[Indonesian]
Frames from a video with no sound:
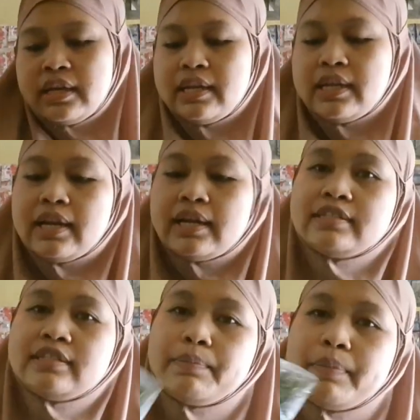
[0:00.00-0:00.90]
ini
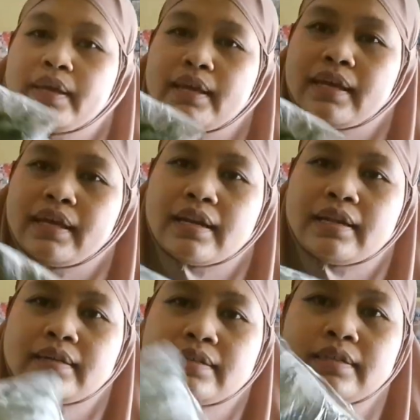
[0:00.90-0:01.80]
anak cipir
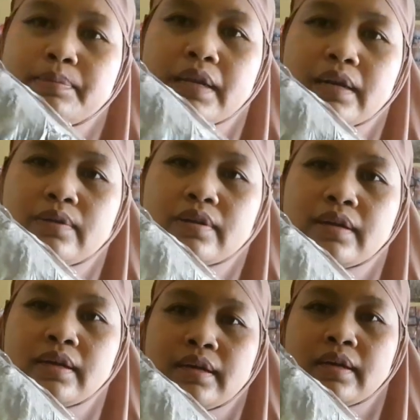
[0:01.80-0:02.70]
cipir lur
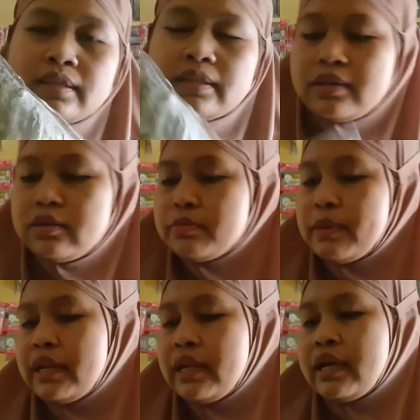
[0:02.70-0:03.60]
terus
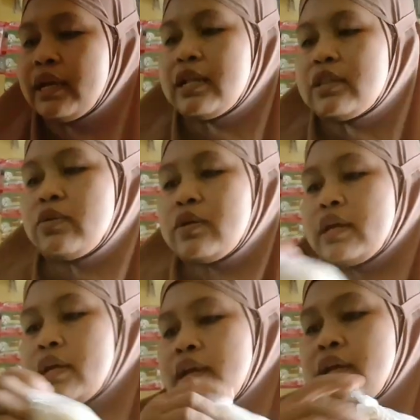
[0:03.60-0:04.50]
maning karena
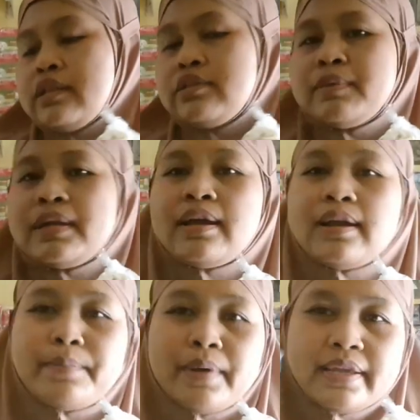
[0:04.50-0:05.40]
toge terus maning
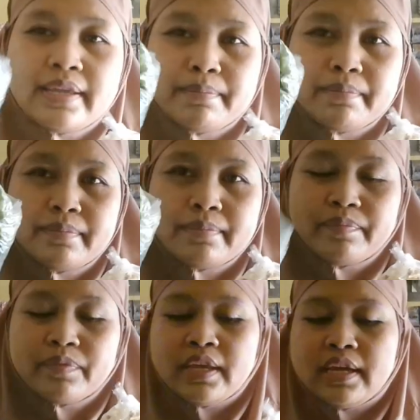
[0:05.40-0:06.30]
anak bayem
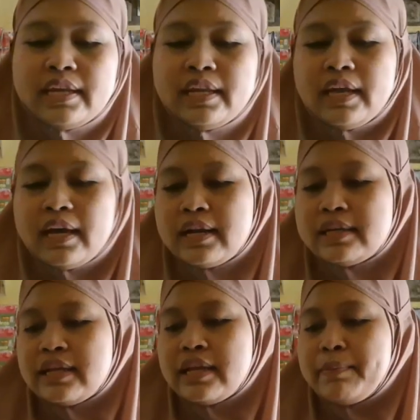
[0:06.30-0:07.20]
ini karena
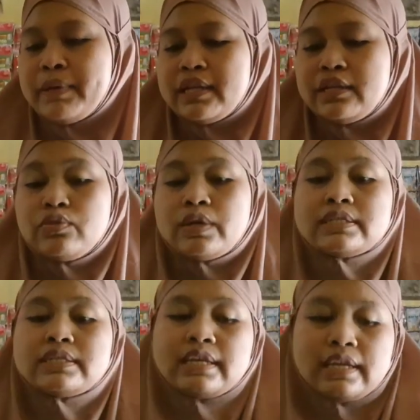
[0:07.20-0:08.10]
saya bikinnya juga
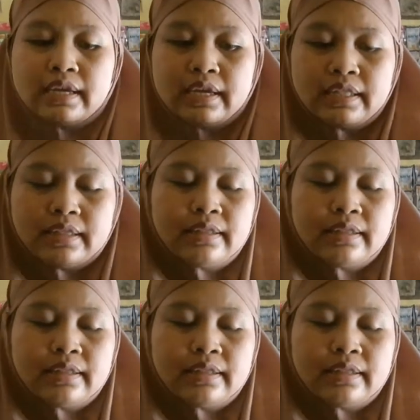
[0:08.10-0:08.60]
sedikit